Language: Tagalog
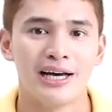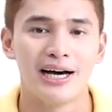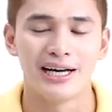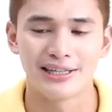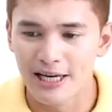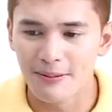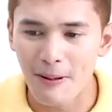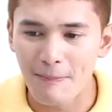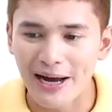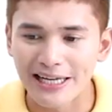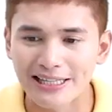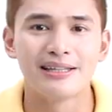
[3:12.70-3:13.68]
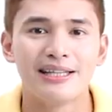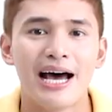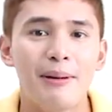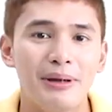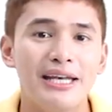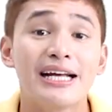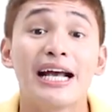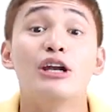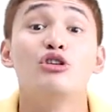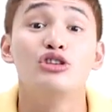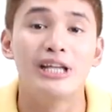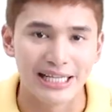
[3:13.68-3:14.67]
at ipapakita namin na
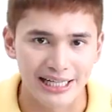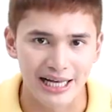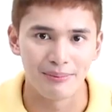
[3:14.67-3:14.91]
ganun din